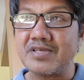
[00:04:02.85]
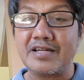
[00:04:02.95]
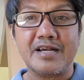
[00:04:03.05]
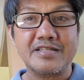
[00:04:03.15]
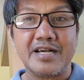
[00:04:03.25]

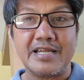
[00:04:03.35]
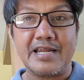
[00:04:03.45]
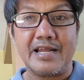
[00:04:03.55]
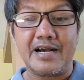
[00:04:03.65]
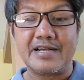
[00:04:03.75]
talagang
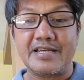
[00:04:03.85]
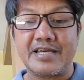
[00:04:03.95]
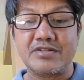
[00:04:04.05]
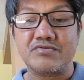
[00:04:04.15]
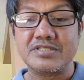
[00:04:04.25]
nag-alala
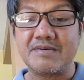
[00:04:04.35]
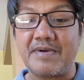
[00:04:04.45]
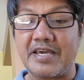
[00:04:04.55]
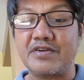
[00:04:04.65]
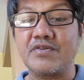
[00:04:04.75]
agad itong si
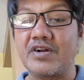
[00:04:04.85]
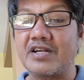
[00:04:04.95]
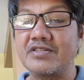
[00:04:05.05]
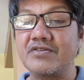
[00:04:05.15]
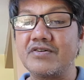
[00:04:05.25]

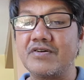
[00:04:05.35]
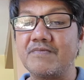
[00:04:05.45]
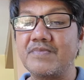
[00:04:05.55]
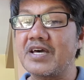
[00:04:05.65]
Mayor. Ano ho?